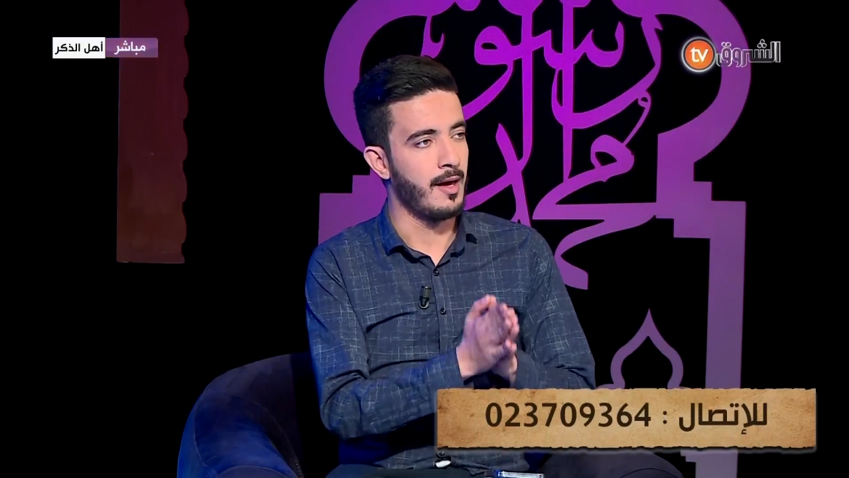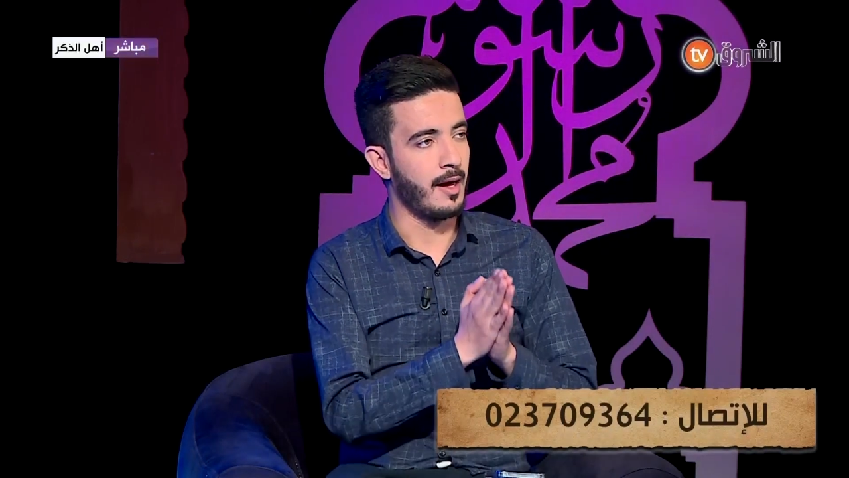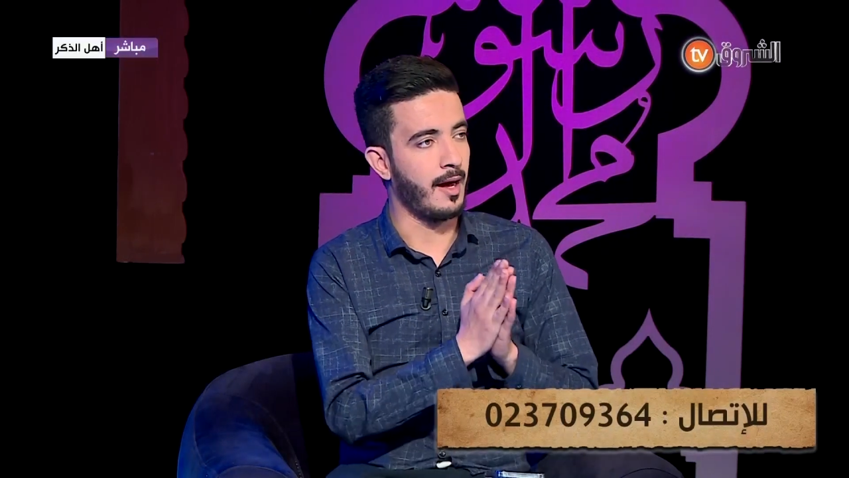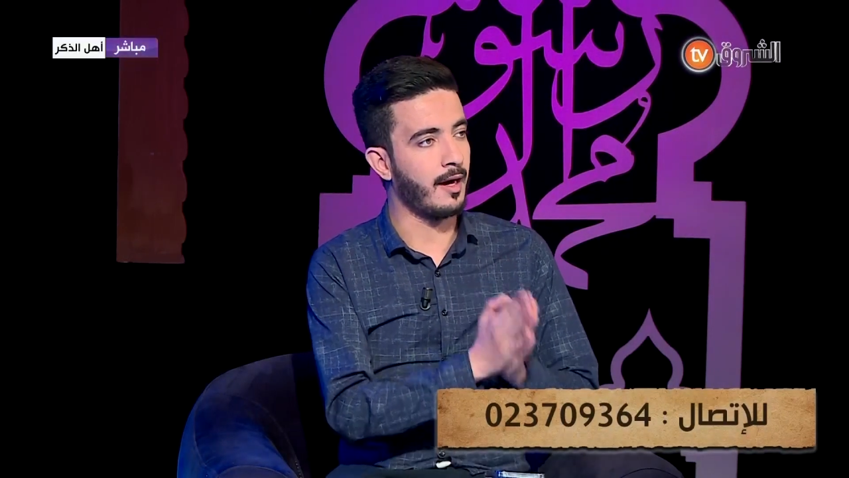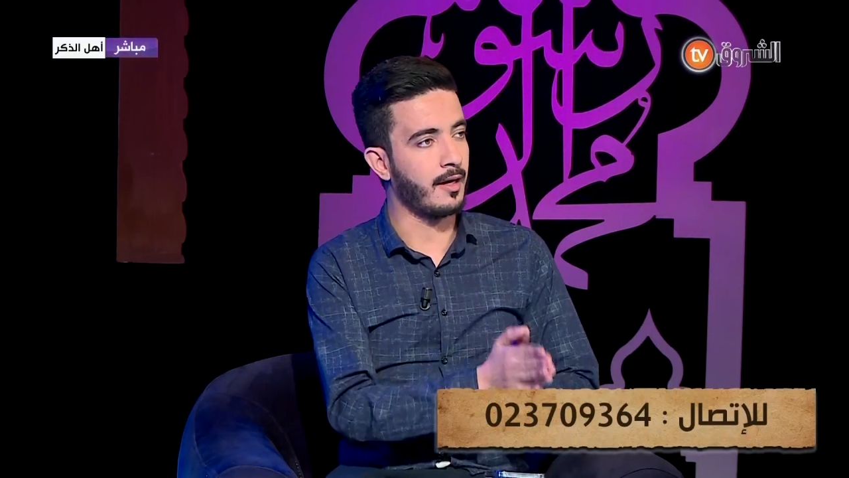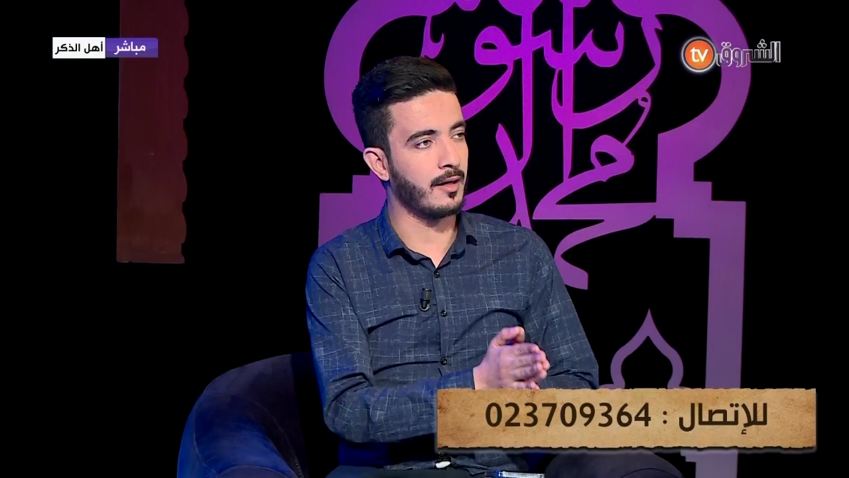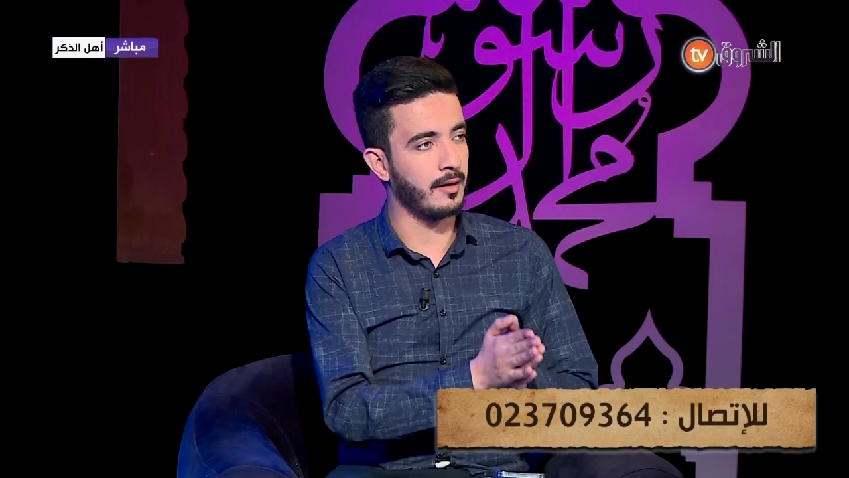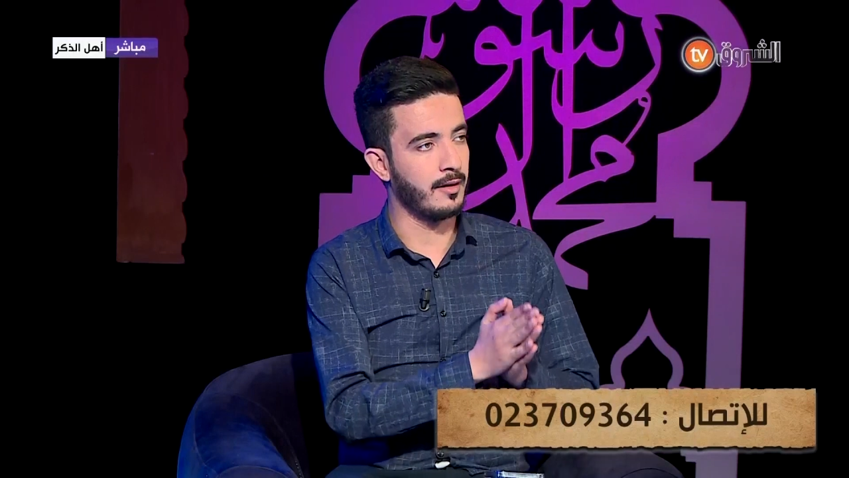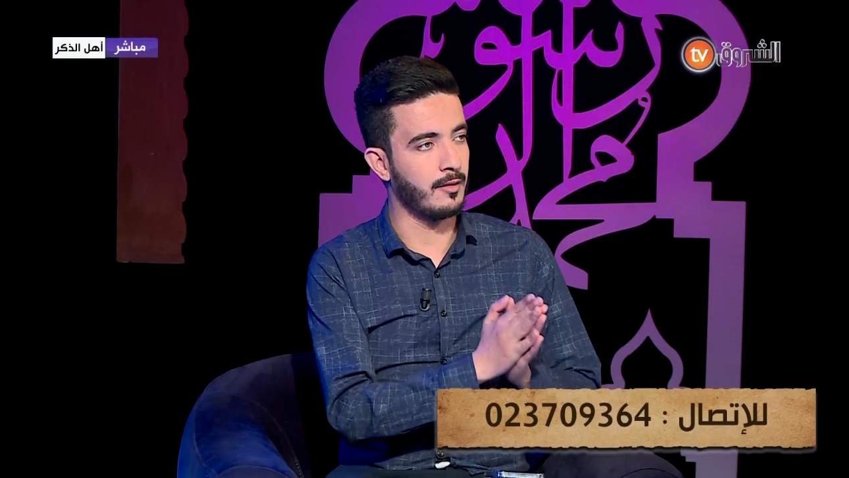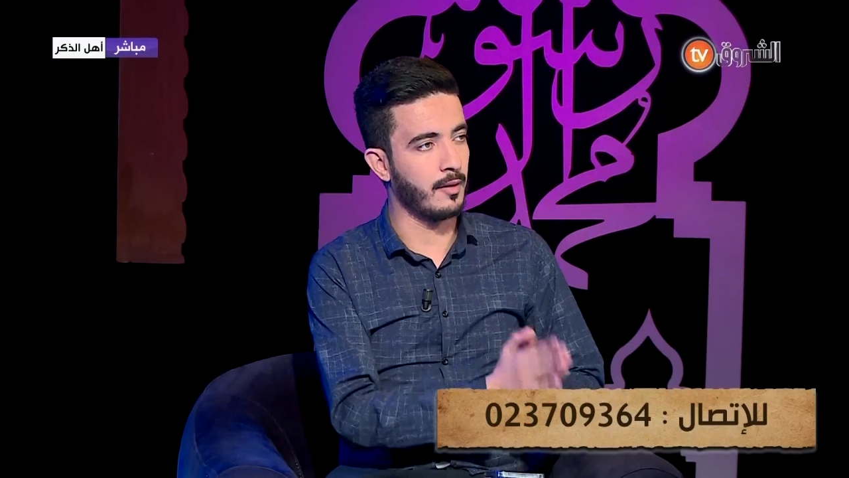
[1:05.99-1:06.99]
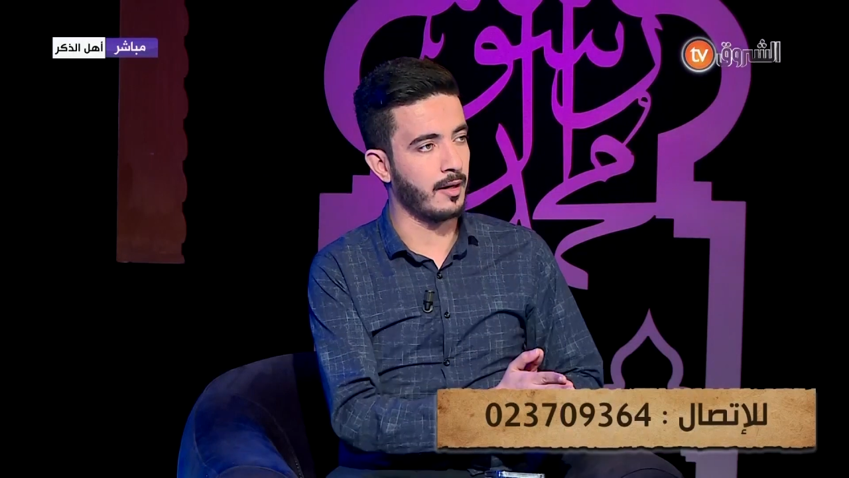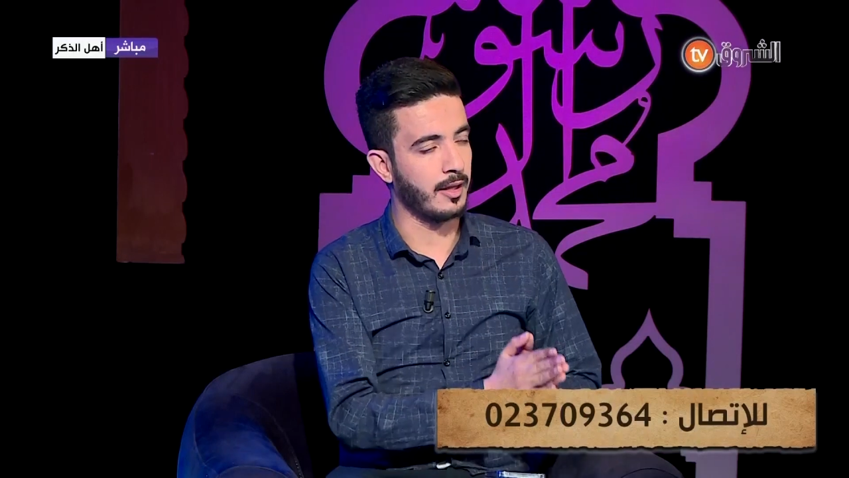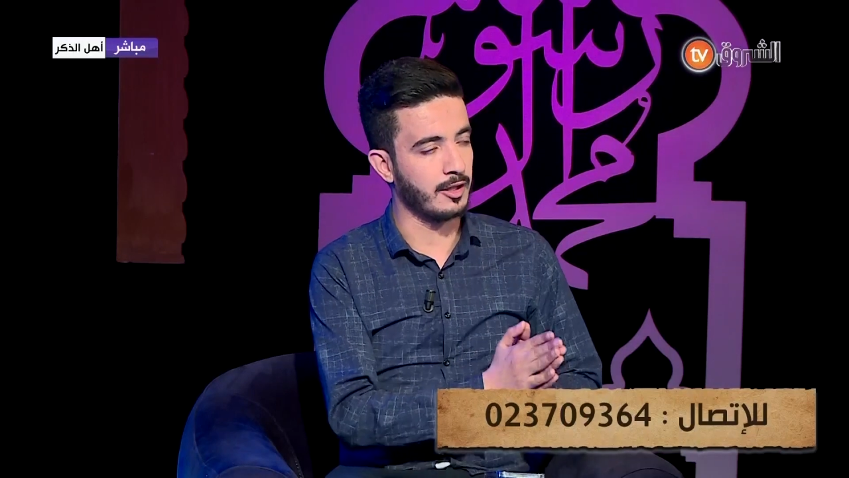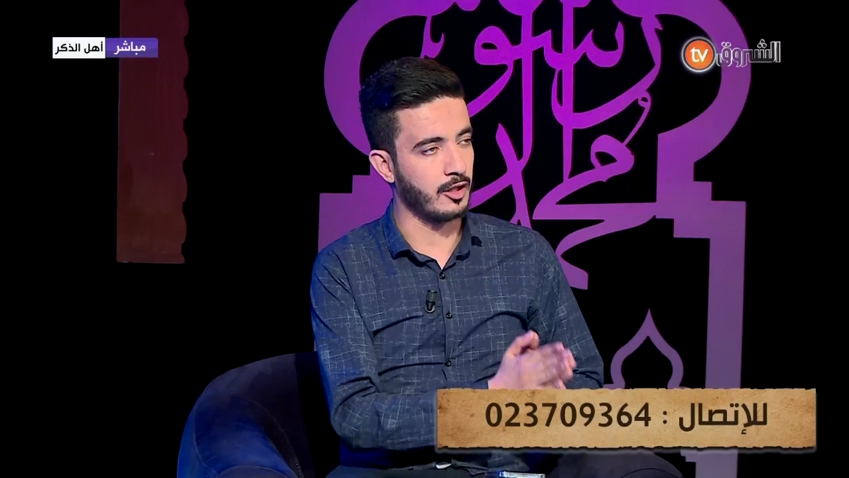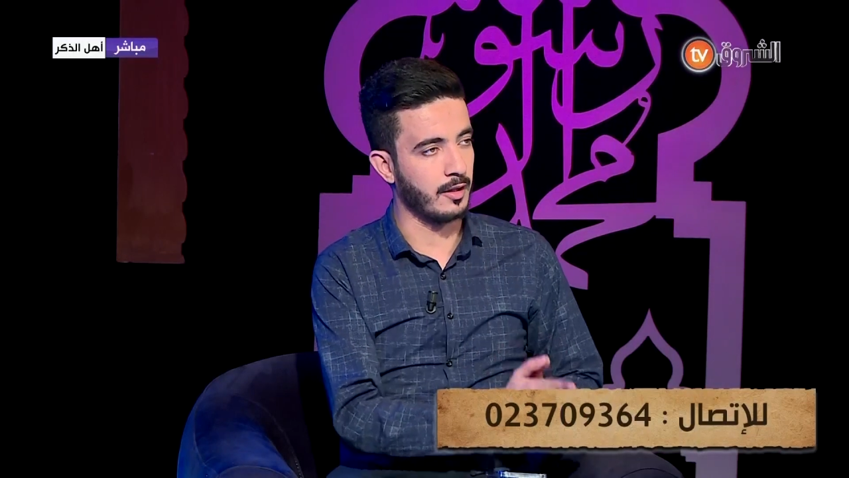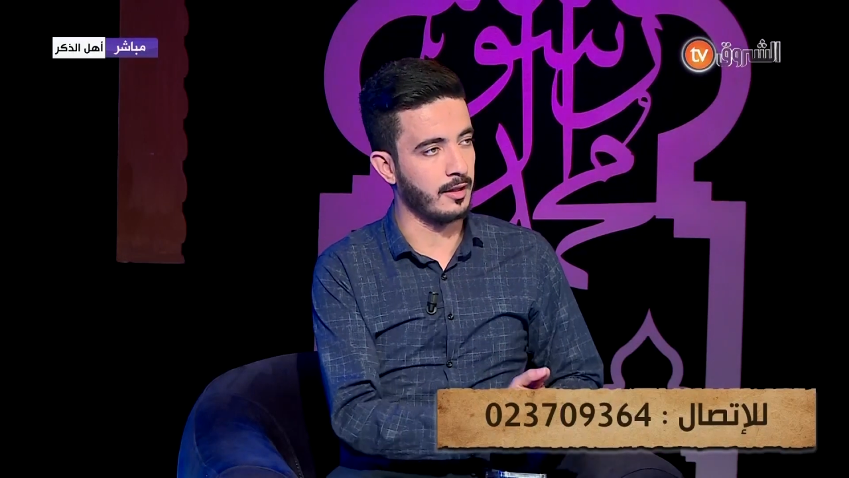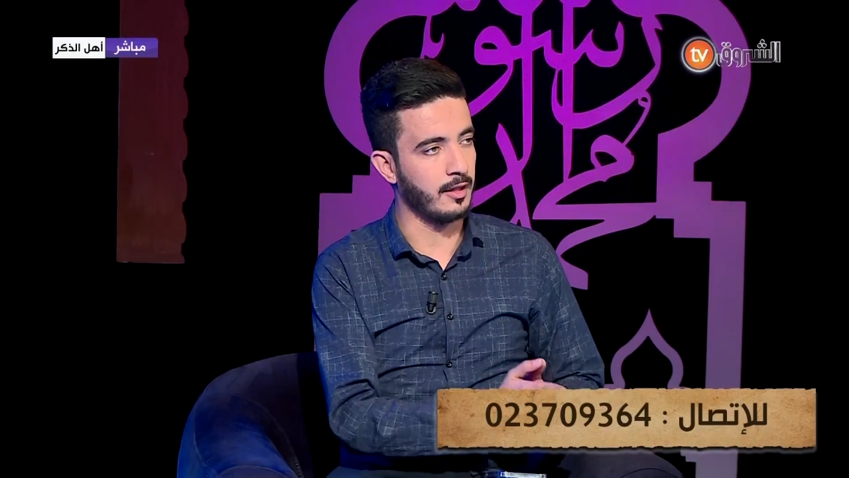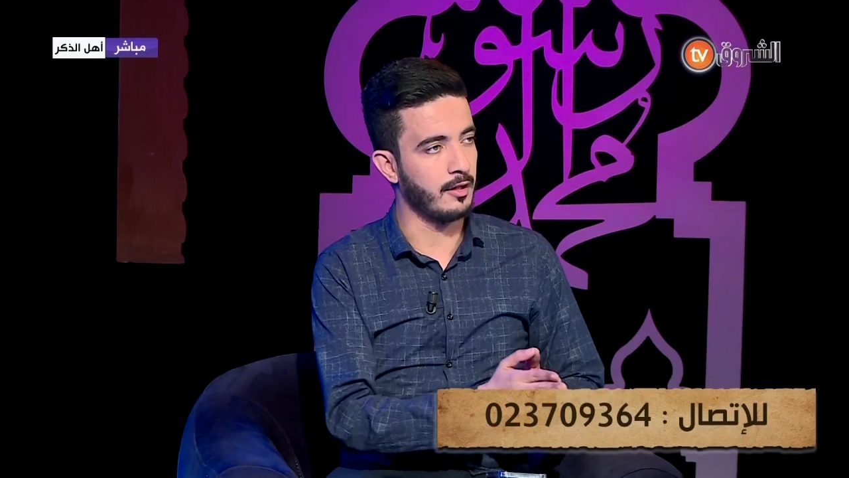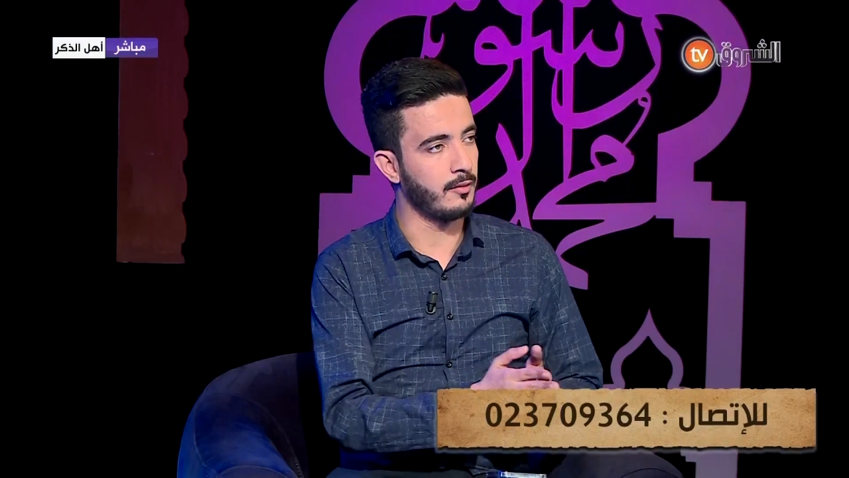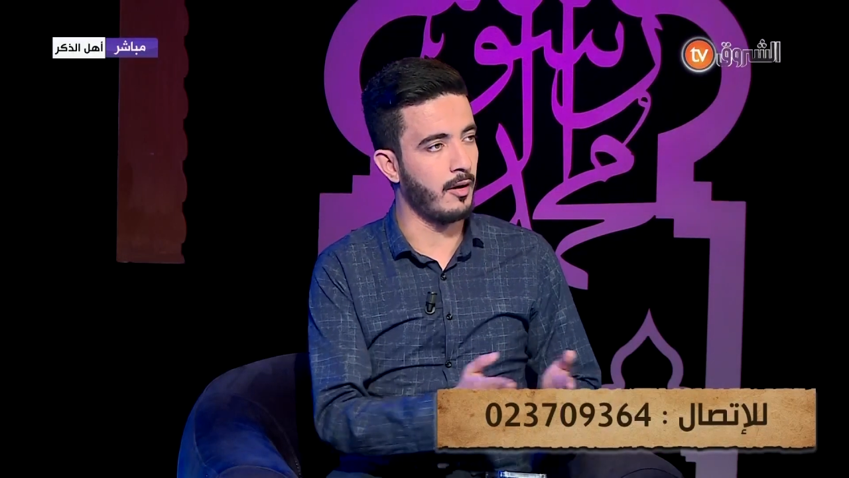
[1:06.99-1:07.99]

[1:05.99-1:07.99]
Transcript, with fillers: حق للورثة الشرعيين